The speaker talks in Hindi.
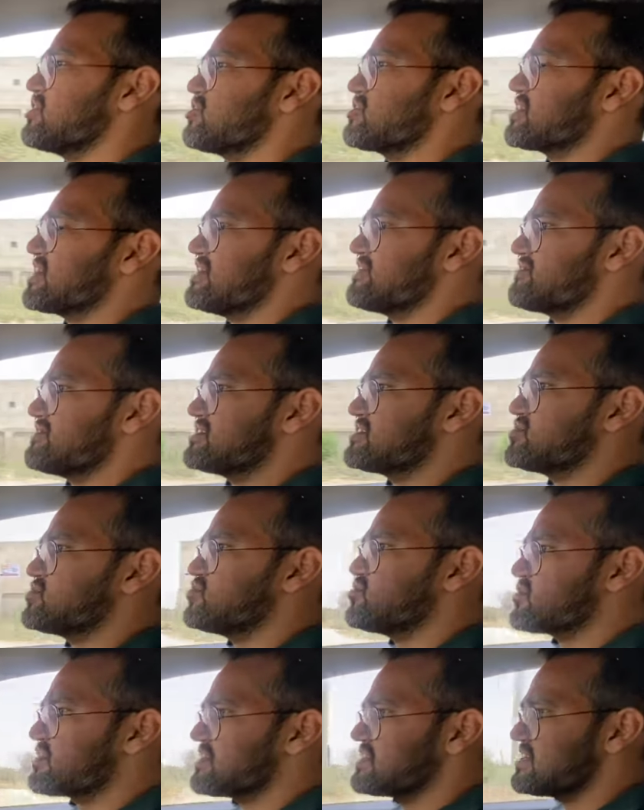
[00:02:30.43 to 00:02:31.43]
और काफ़ी
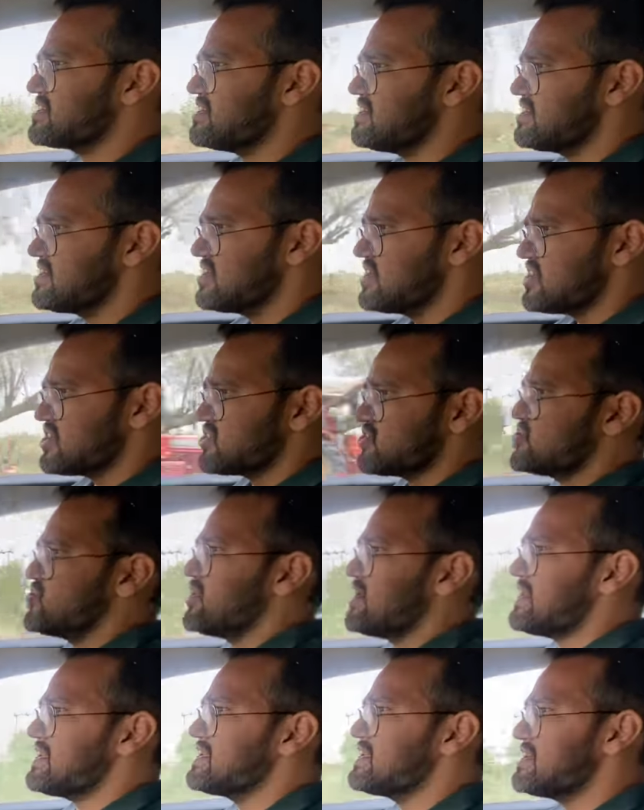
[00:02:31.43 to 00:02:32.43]
चीज़ों के अंदर जो
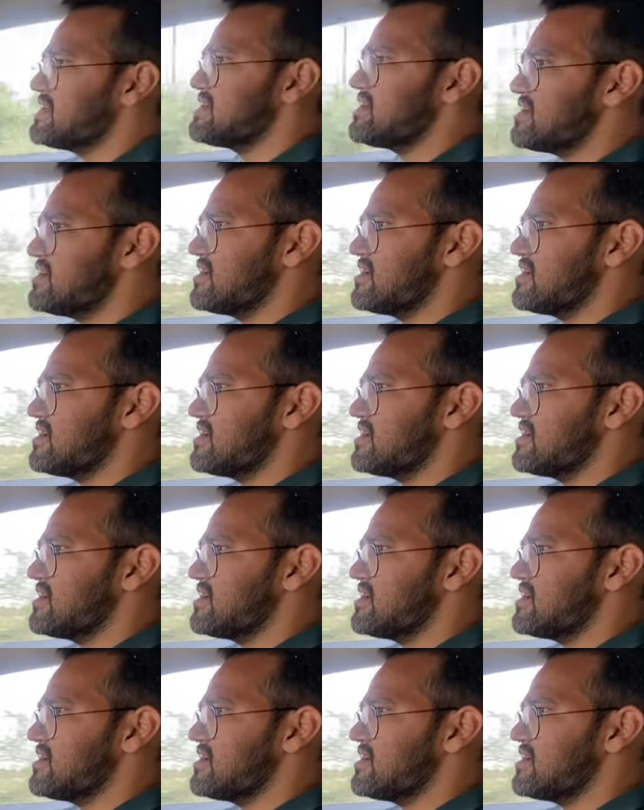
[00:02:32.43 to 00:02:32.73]
है ये